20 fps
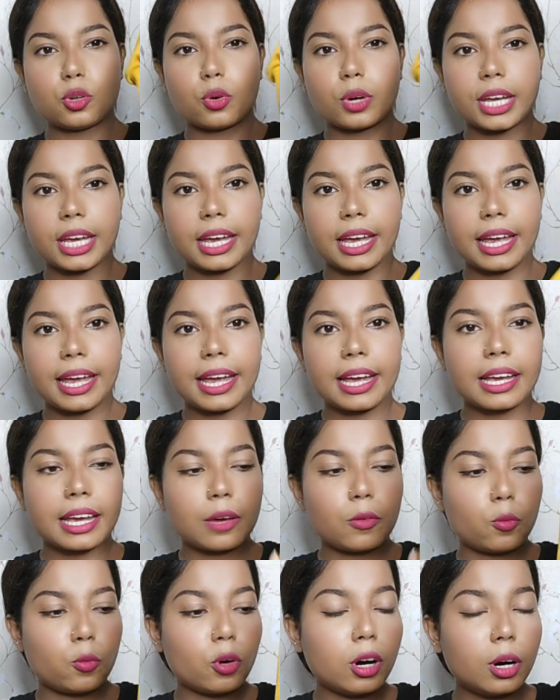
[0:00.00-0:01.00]
जो कि एक
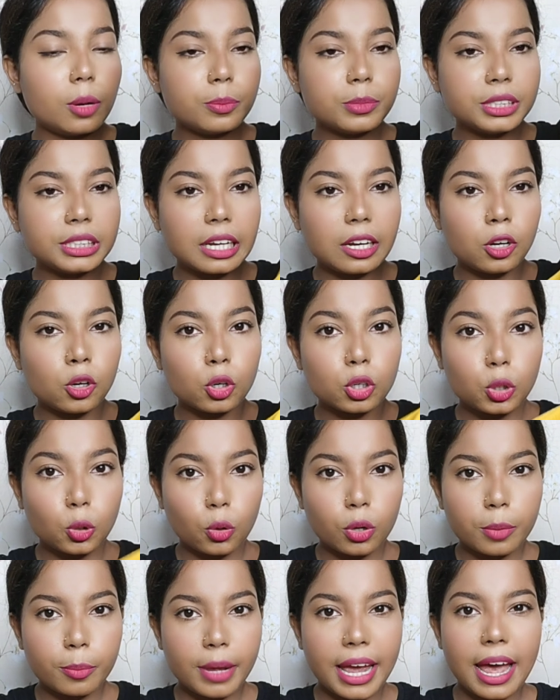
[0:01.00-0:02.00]
वॉर्म येलो
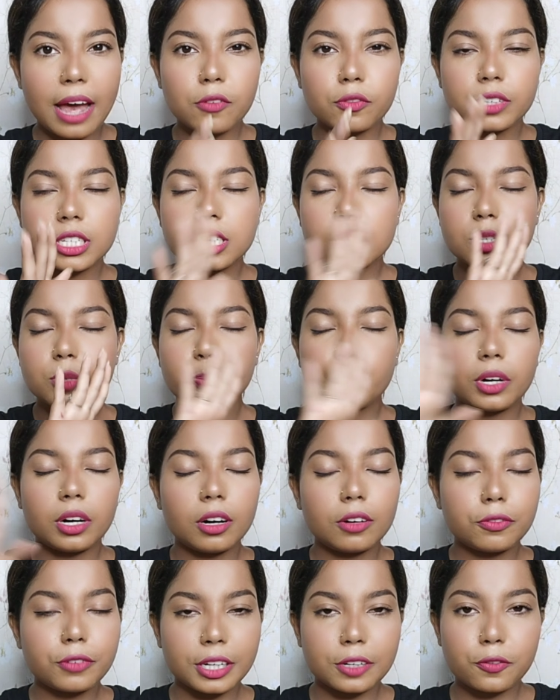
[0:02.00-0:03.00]
टोन में है विच इज़
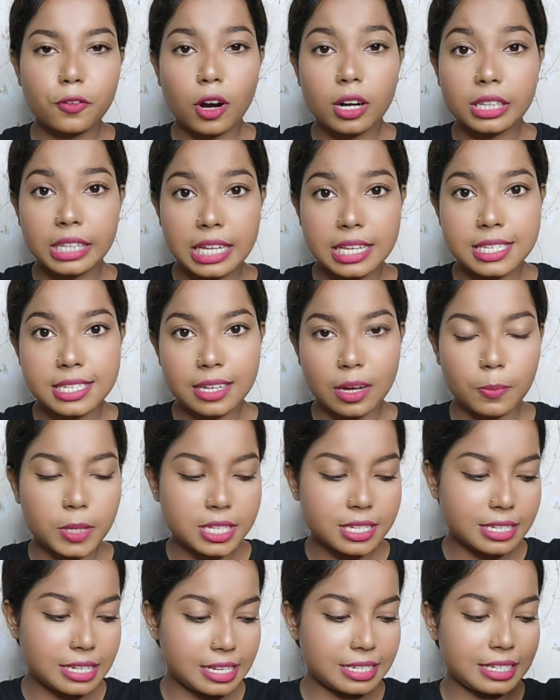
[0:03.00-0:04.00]
परफेक्ट फॉर दिस समर
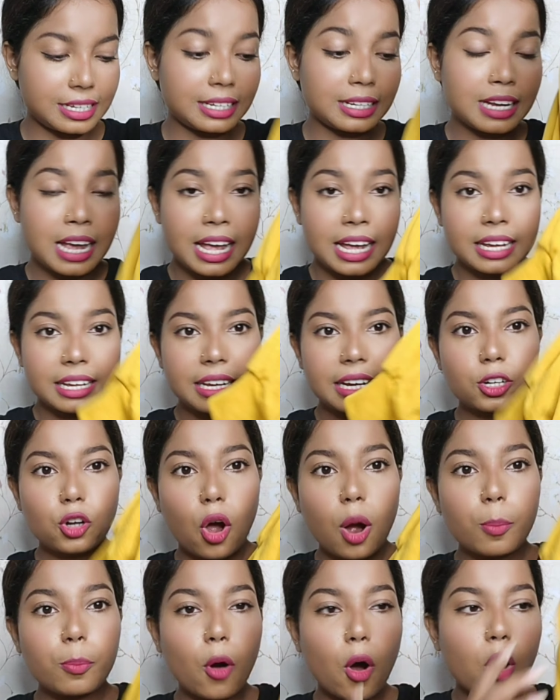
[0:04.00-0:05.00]
सीजन ये
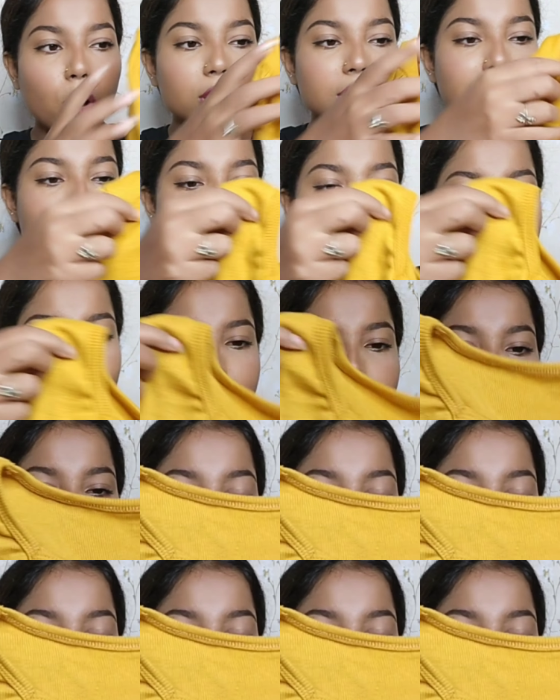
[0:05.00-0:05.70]
टॉप बहुत ही ज़्यादा